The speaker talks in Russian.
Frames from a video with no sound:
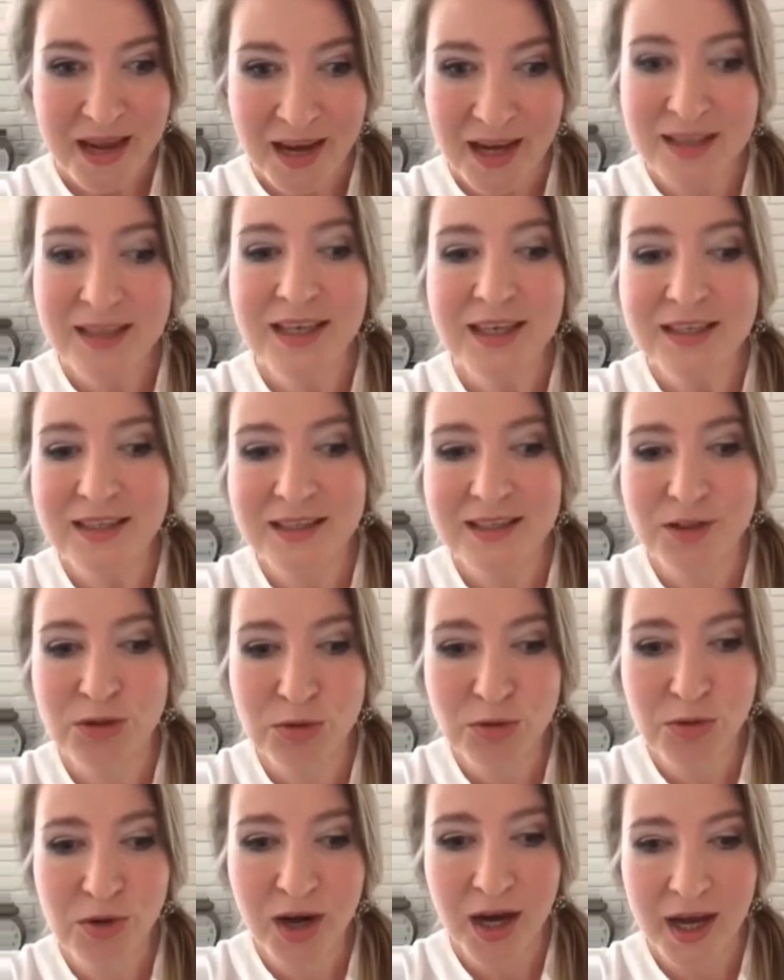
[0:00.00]
Она
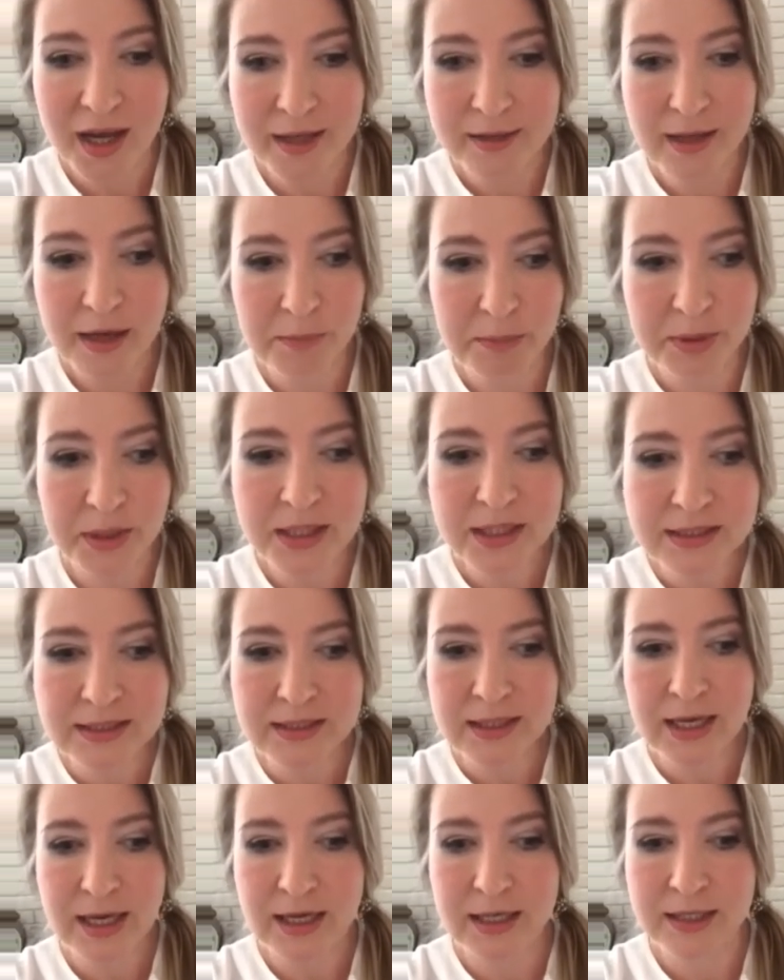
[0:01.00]
другая, она
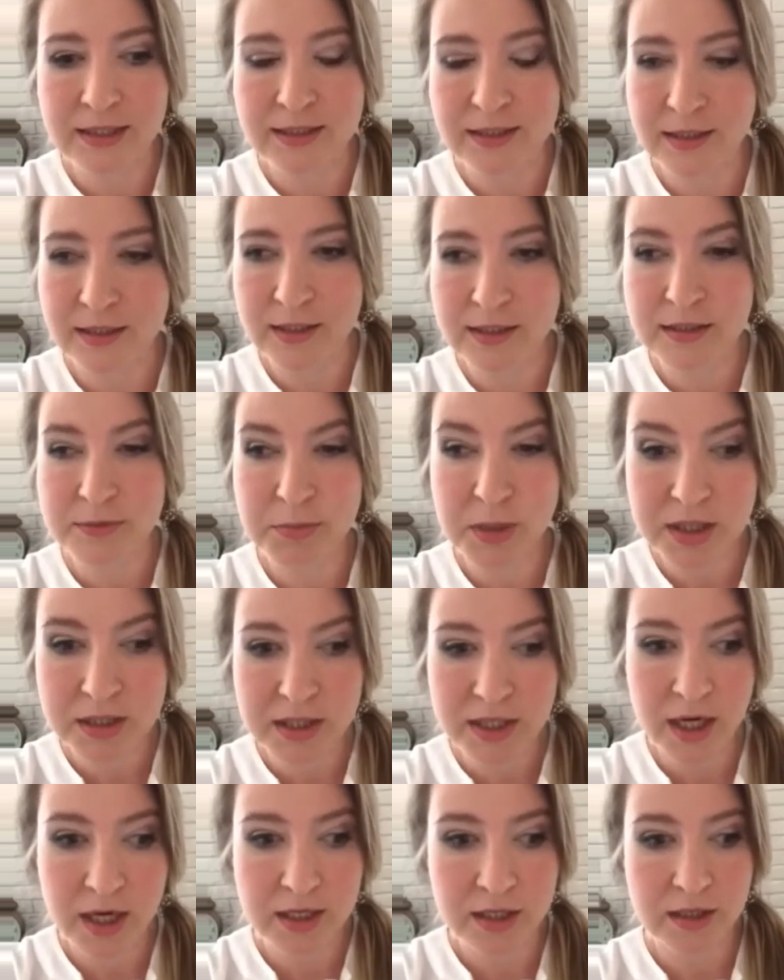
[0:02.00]
бросается,
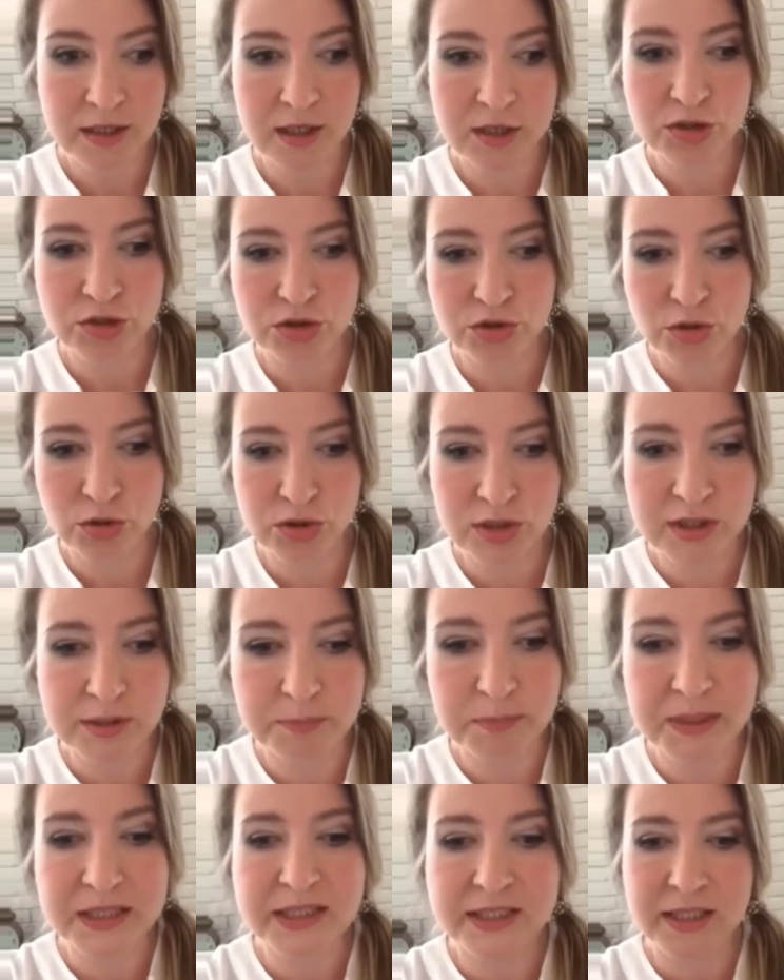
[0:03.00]
несмотря ни на что, на
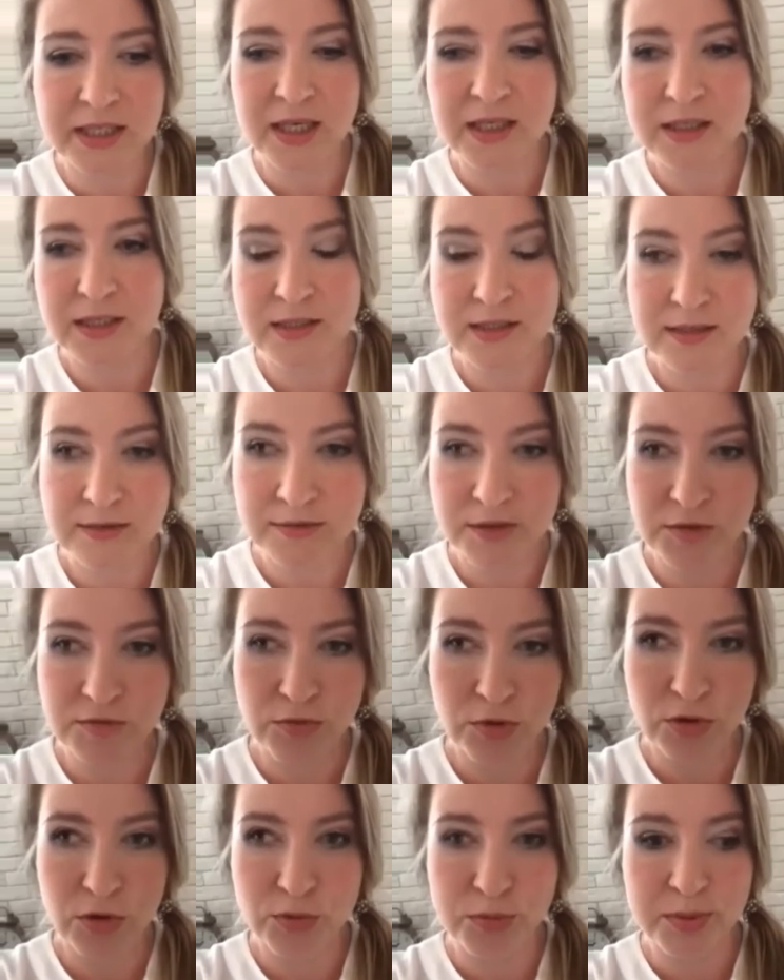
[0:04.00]
спасение
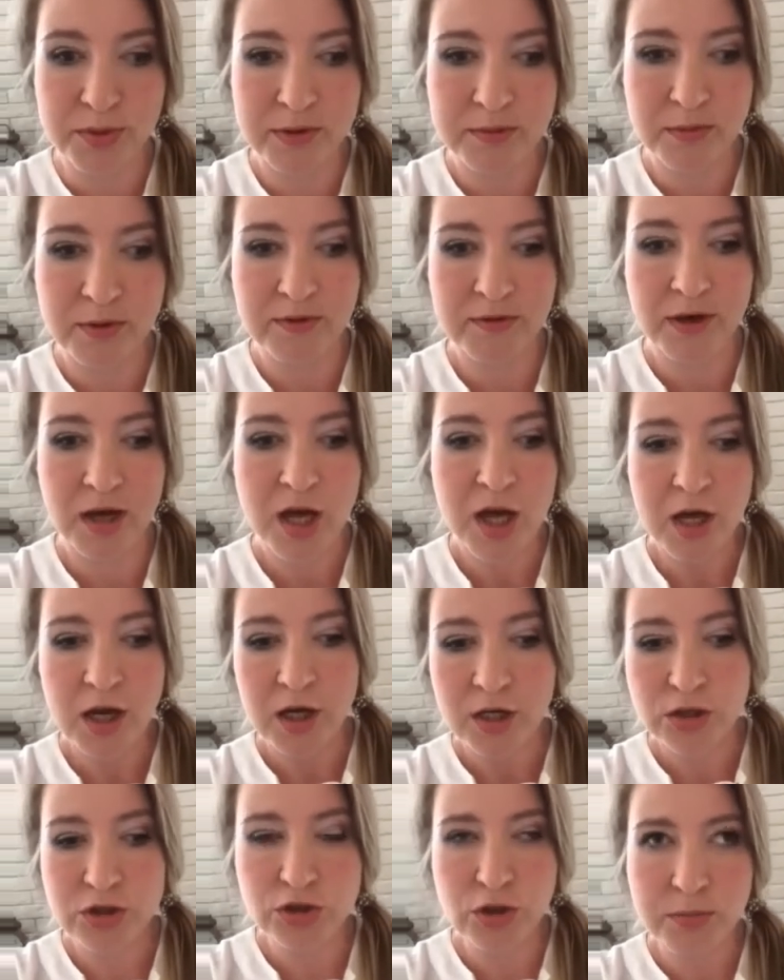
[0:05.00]
своего любимого,
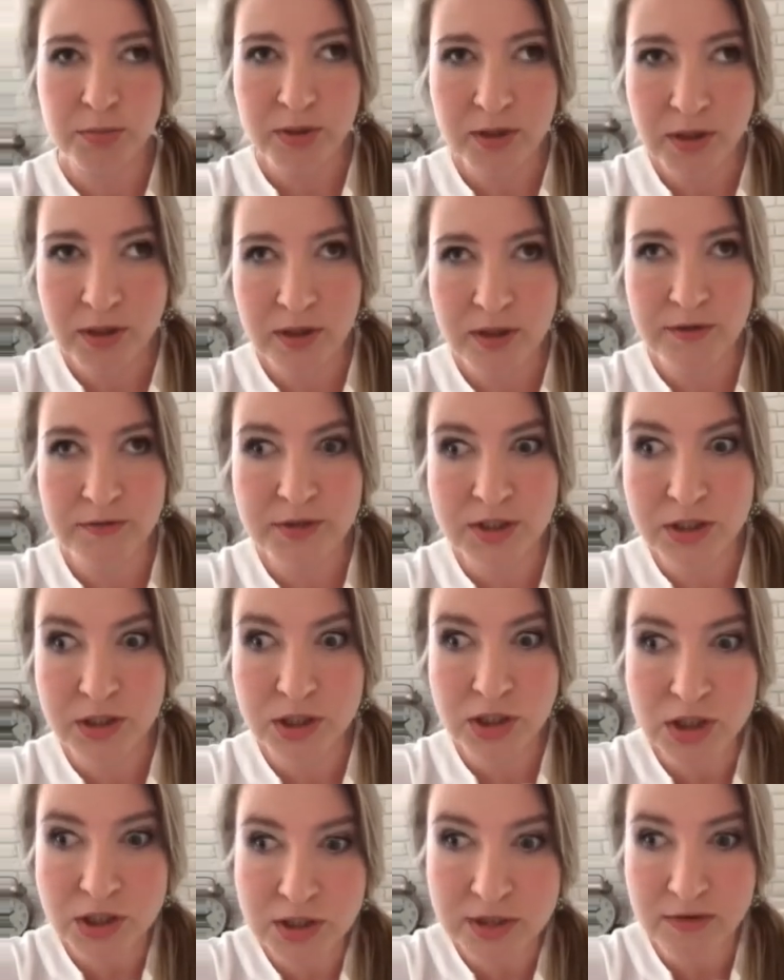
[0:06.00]
чтобы
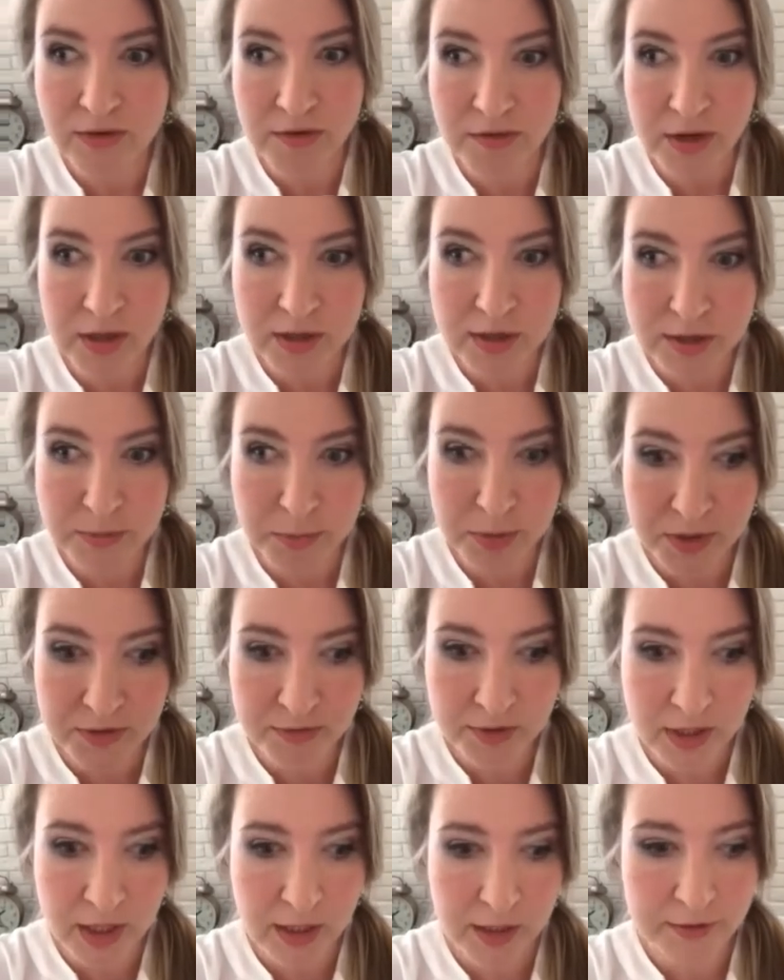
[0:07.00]
восторжествовала
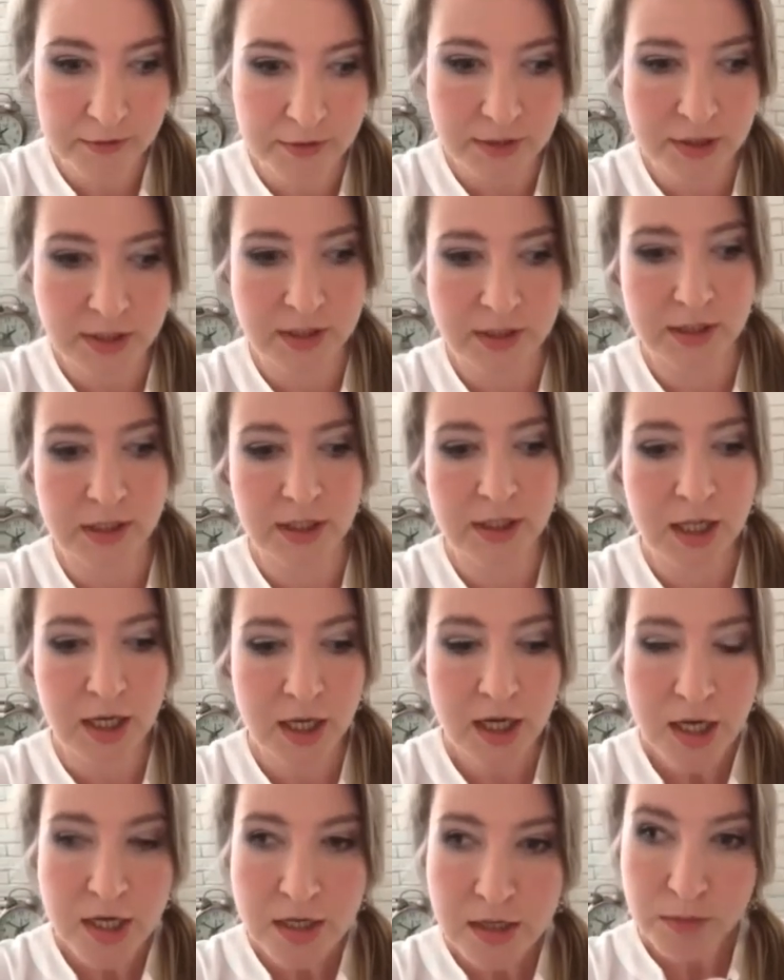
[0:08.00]
справедливость, и
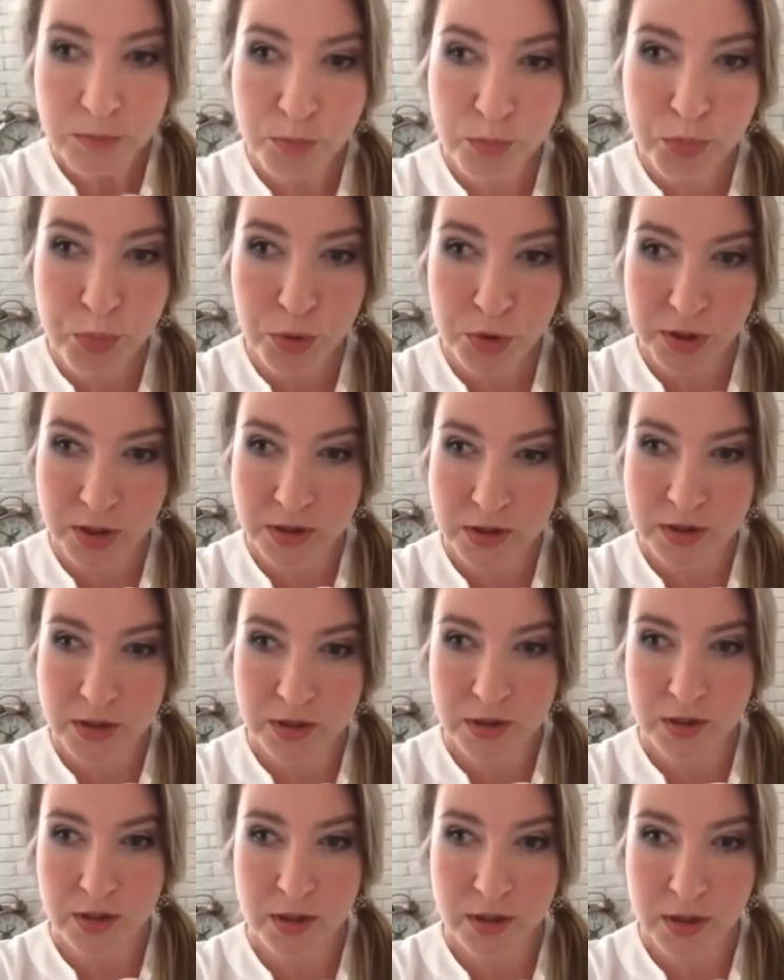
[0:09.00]
она
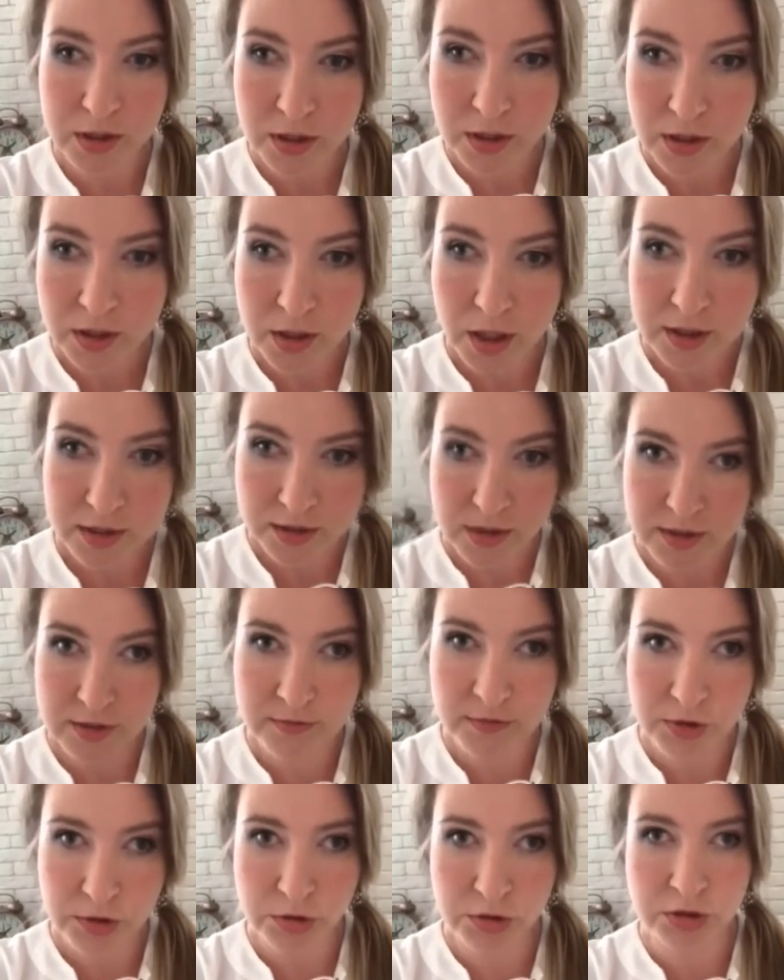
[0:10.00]
борется за
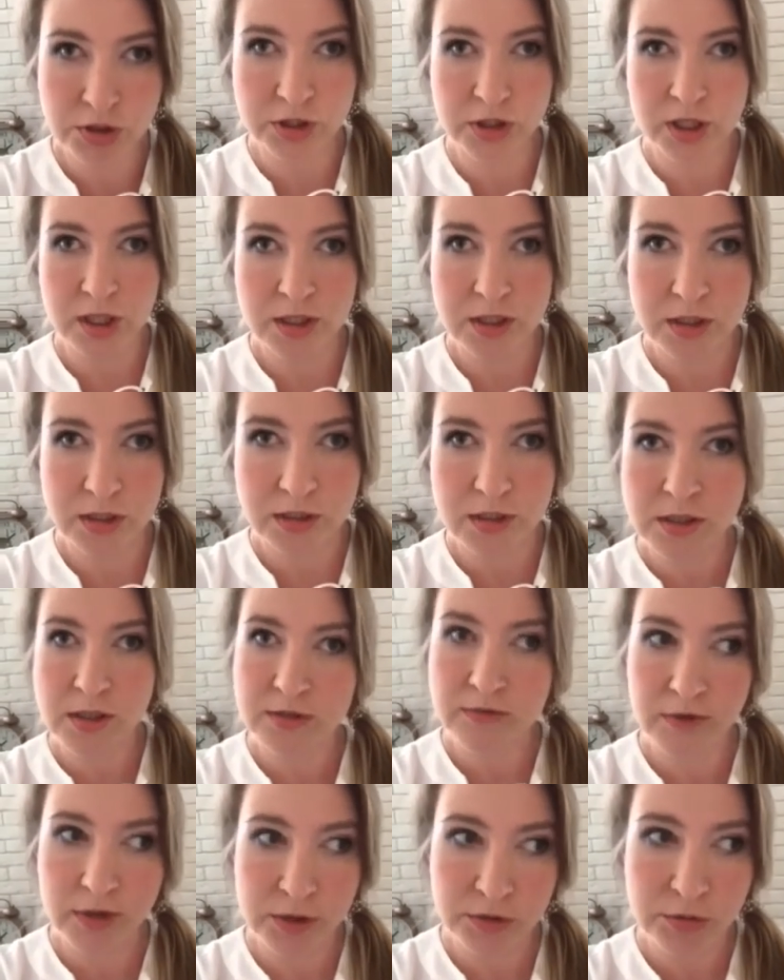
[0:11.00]
свое счастье, за
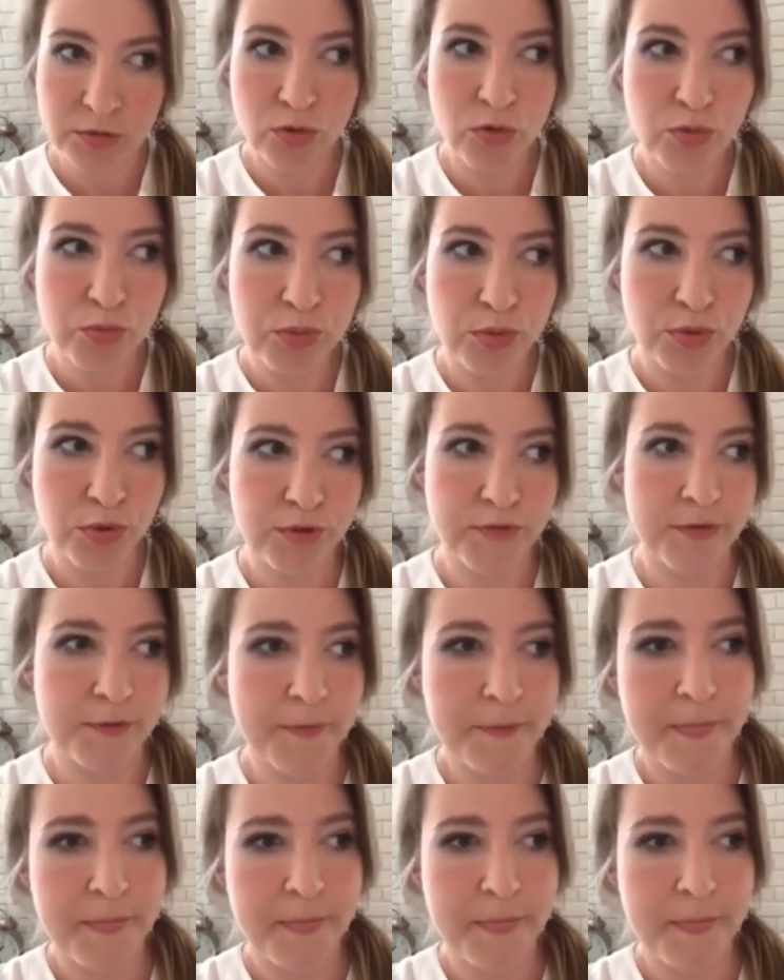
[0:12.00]
свою любовь.